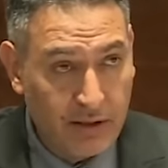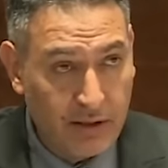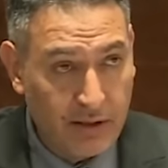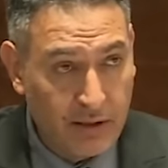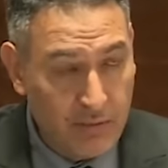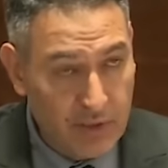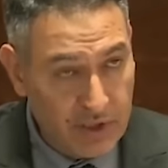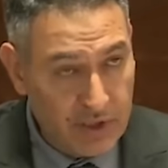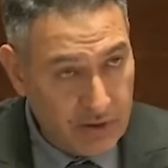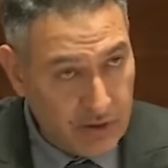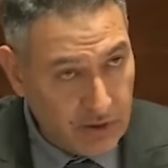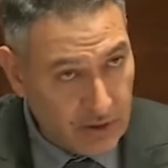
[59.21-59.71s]

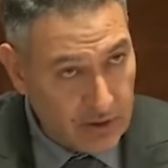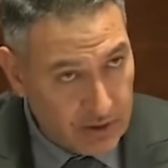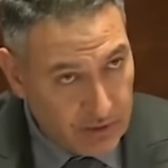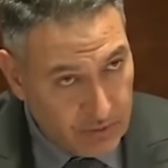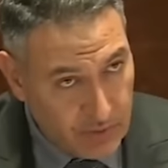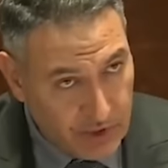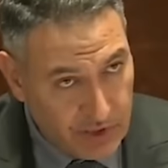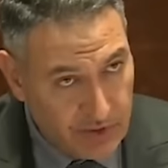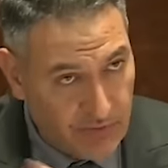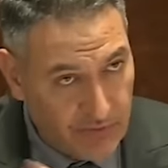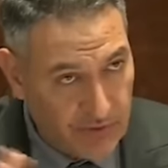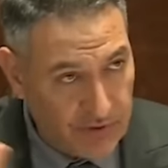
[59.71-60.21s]
باش
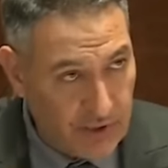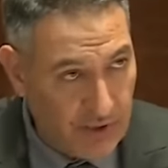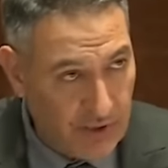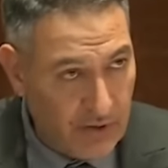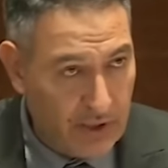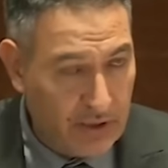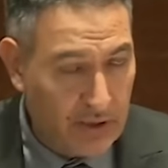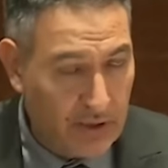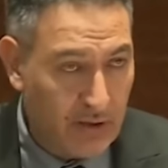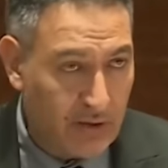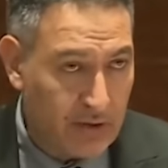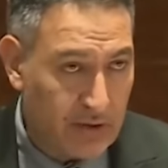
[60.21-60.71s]
باش نفضيو
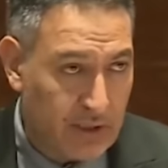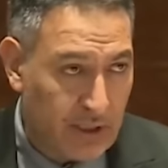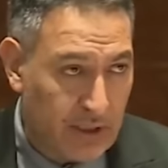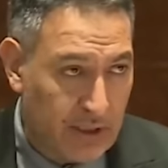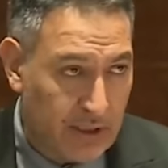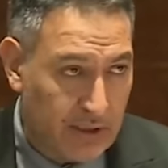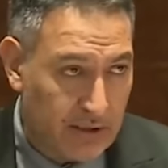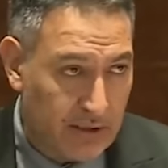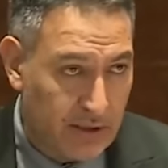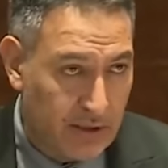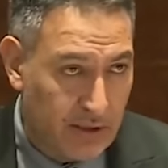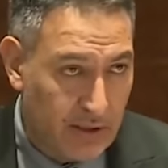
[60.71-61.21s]
هذه النقطه
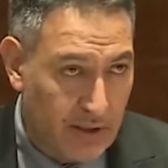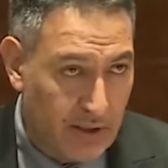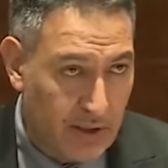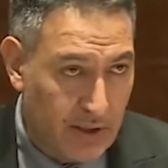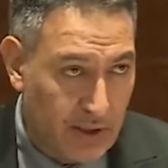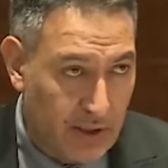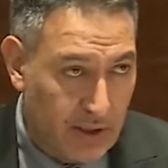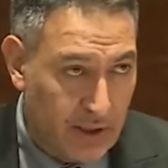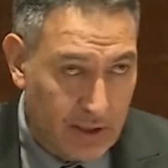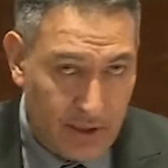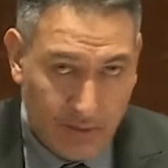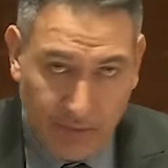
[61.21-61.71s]
هذه
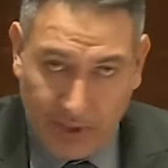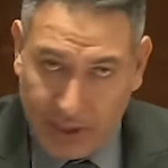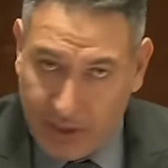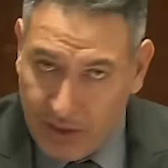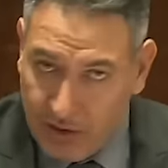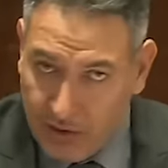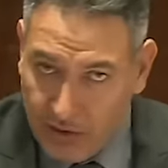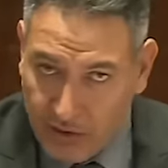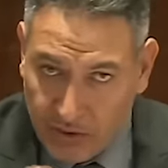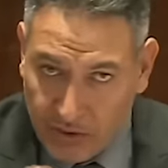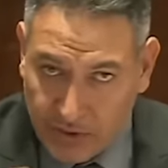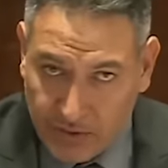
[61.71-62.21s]
اذا ما
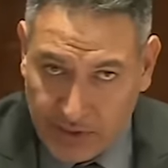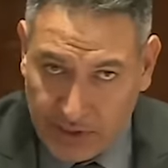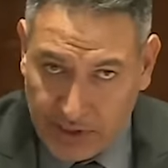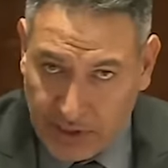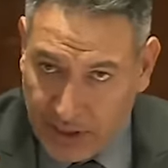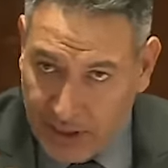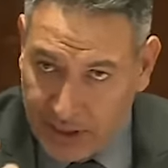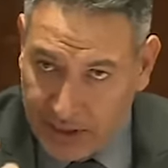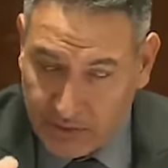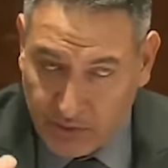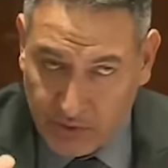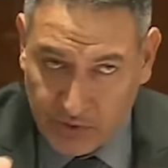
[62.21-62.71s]
لوحو ما
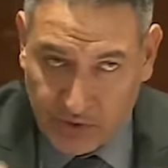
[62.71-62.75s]
حاسبوا حتى